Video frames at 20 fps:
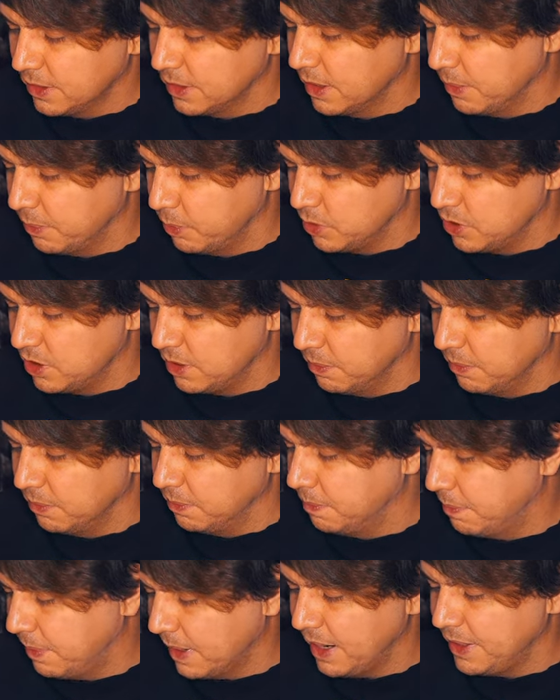
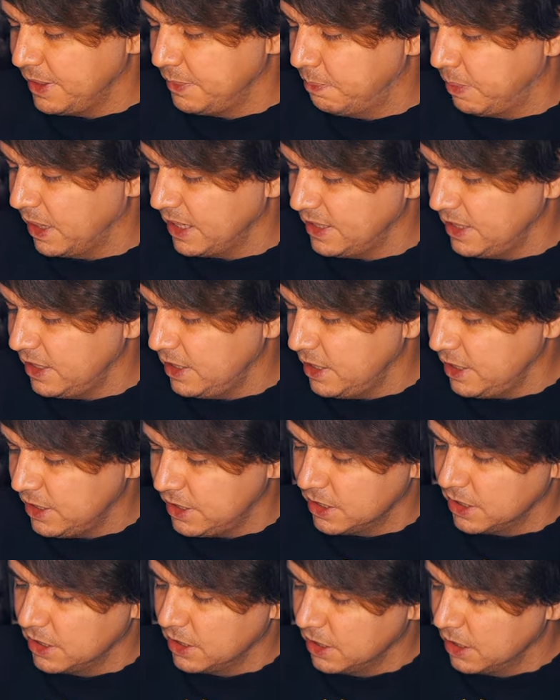допустим,
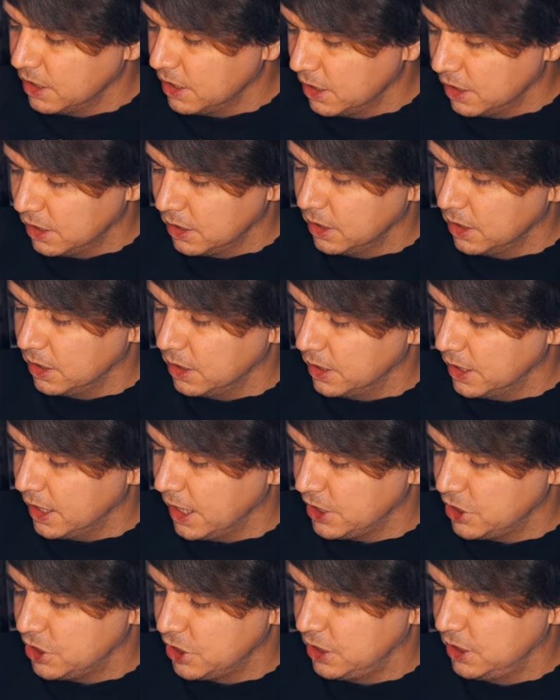поделить
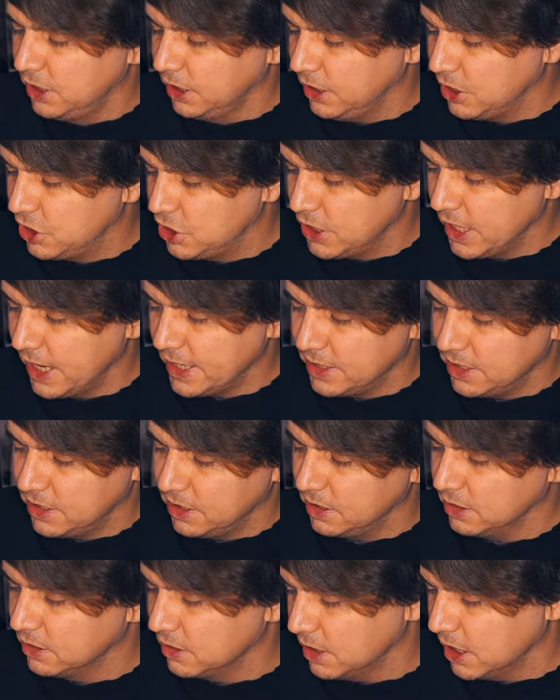на 4
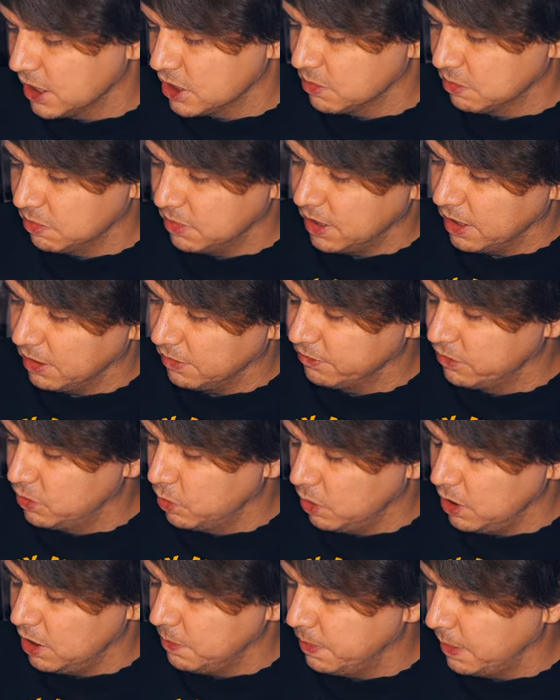части, скажем так,
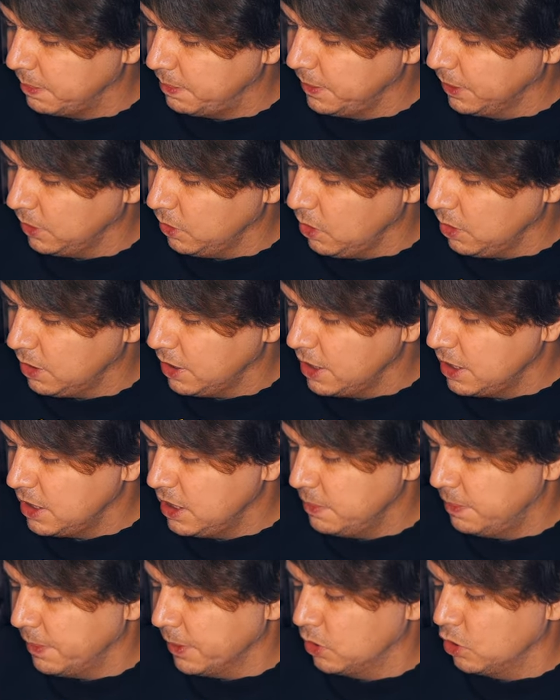вдоль и поперек,
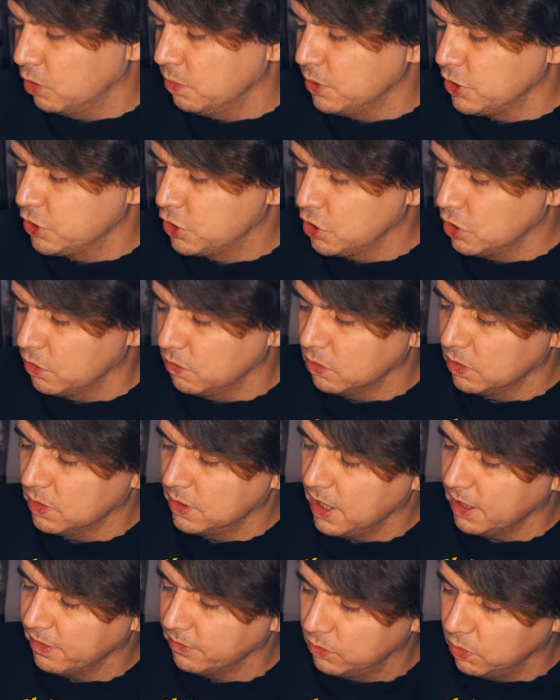и потом еще вот
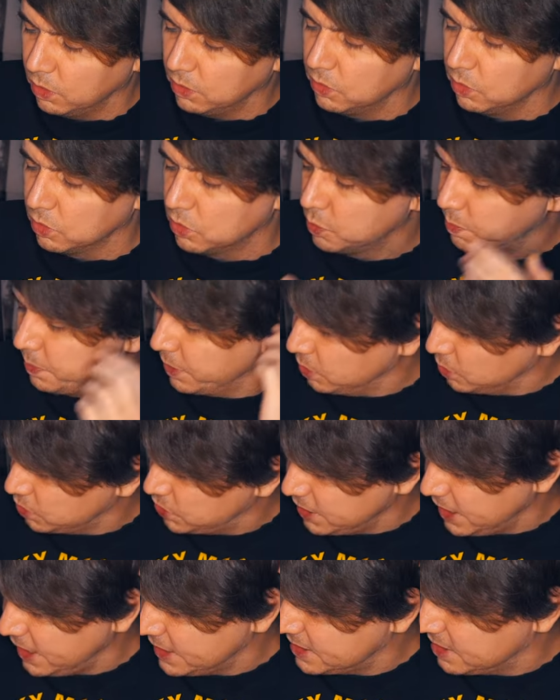так вдоль. Тут
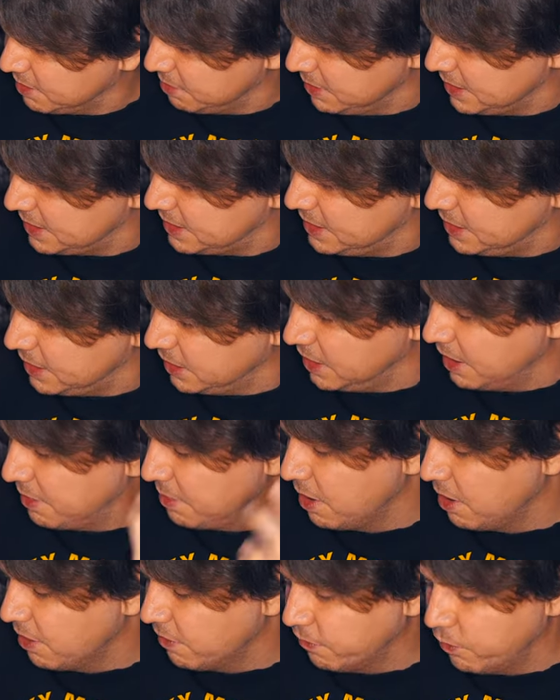получается мы
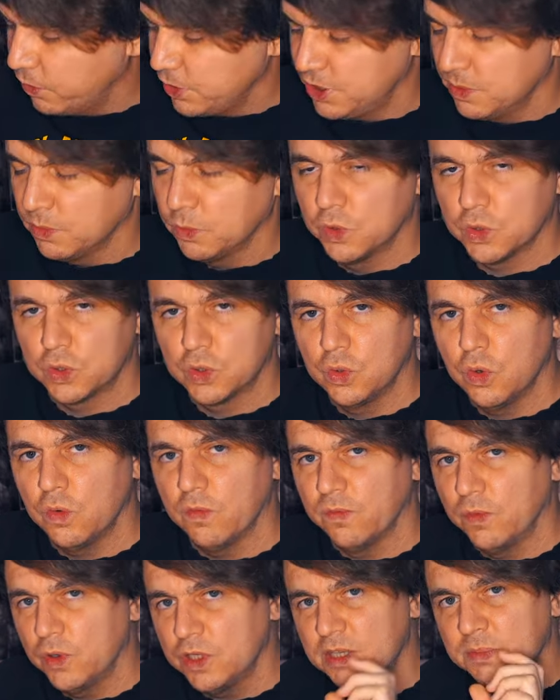сделаем 8
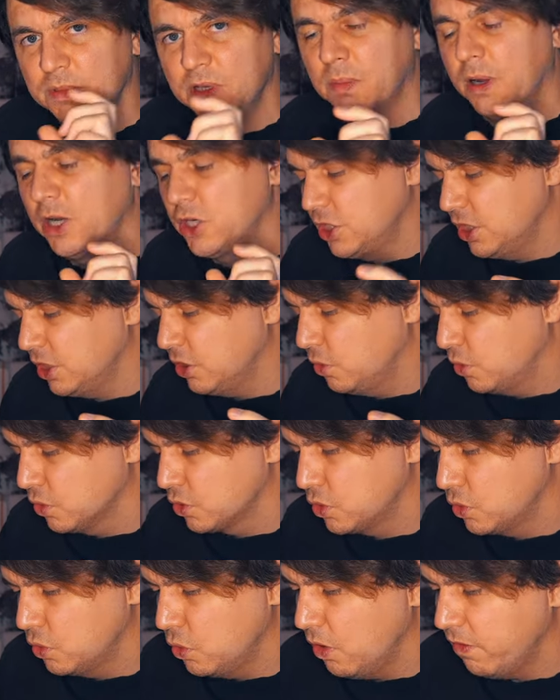кусков, 8 небольших
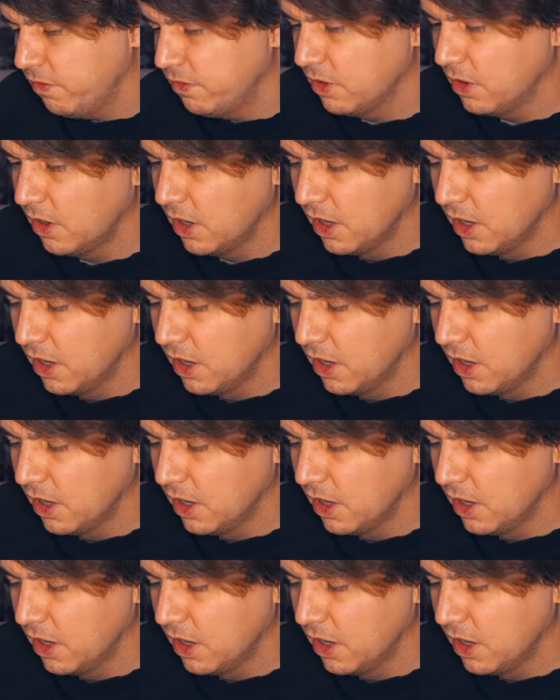кусков